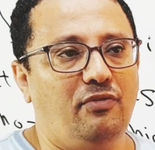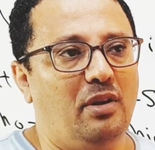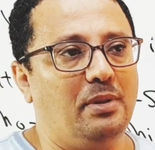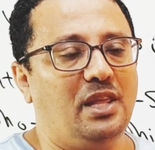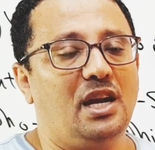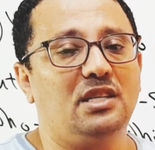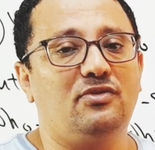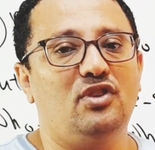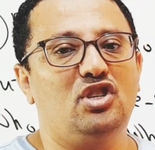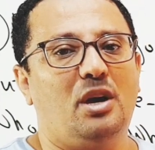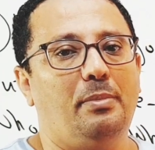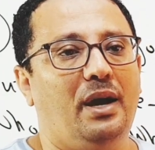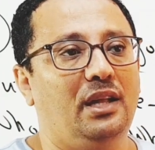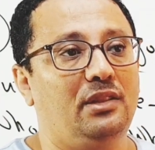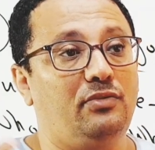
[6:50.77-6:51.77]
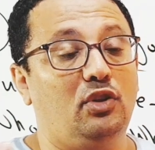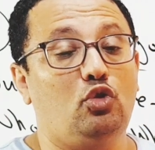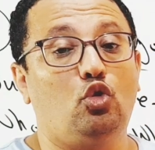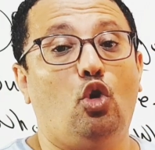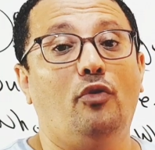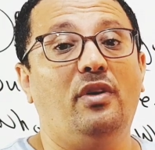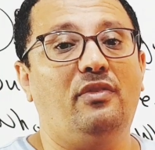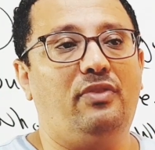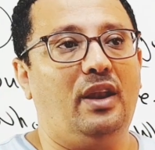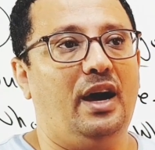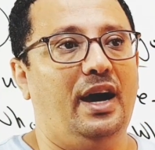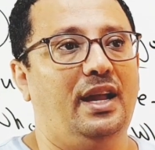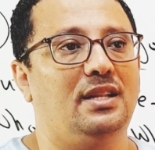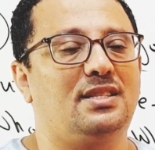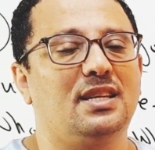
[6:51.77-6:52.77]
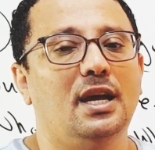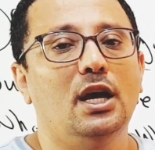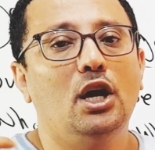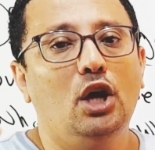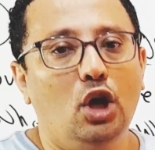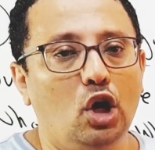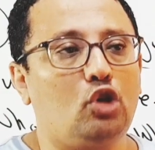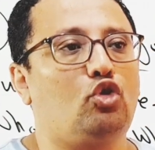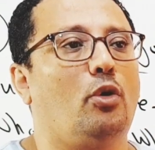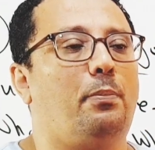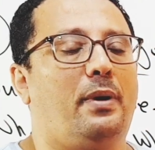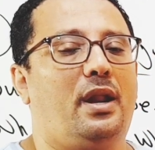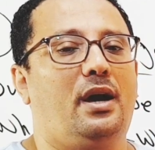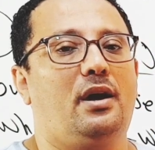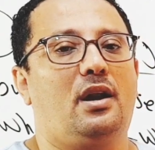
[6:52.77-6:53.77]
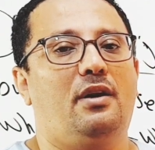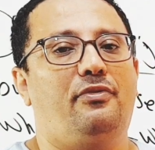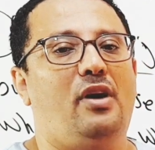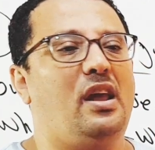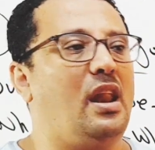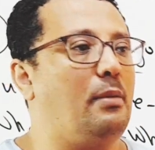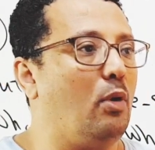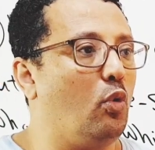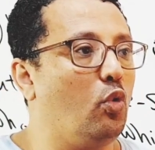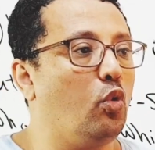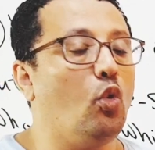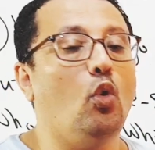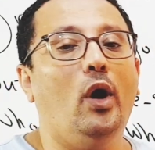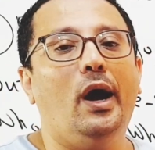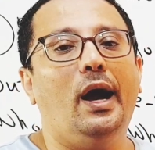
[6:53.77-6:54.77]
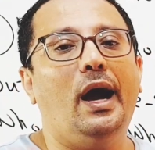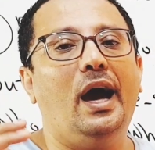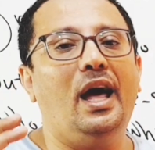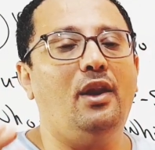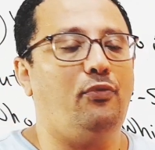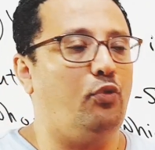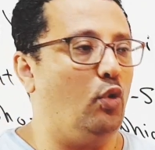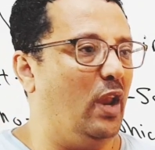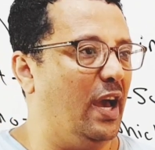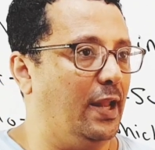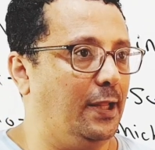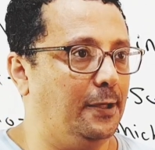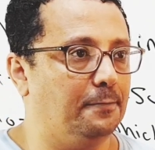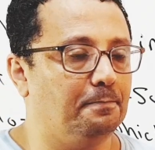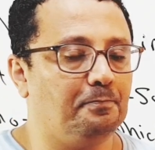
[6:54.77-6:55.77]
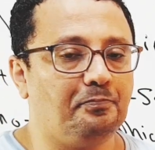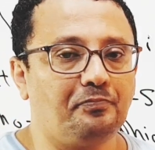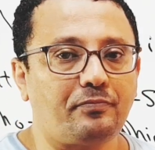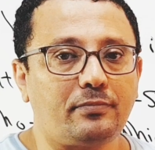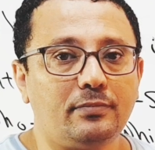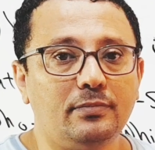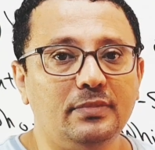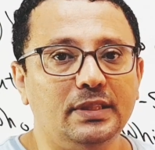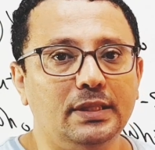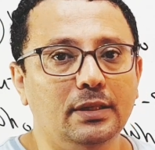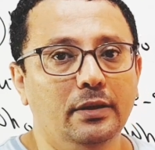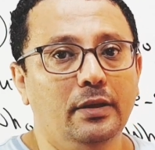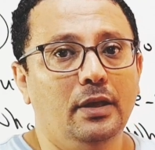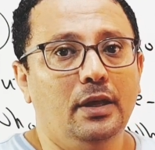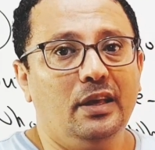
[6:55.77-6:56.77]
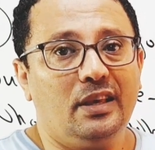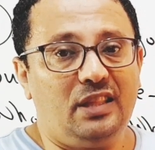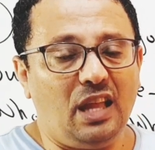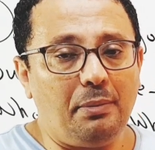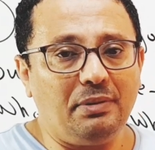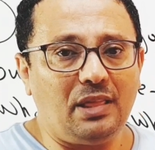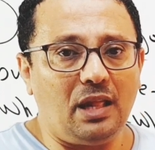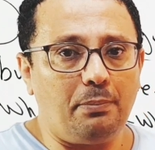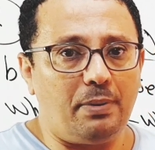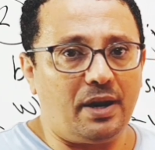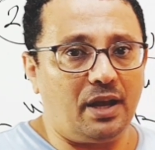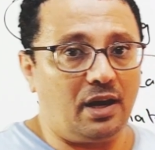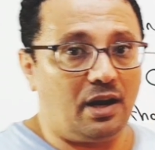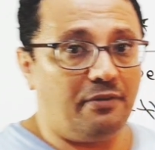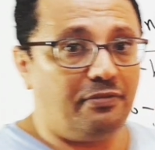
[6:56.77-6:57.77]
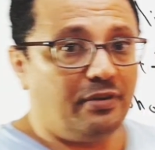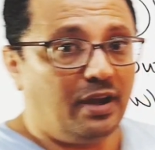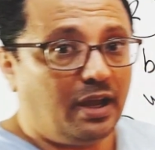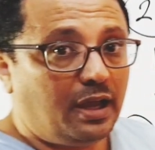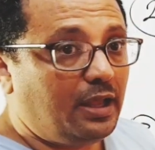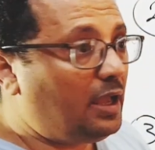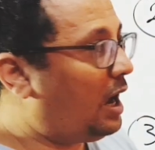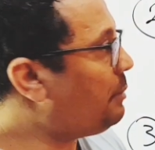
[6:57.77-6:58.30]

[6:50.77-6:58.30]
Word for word: في المدارس في الجامعات في التوبل في الآيلتس يكتب باراجراف عن الموضوع الفلاني كتابة الباراجراف هي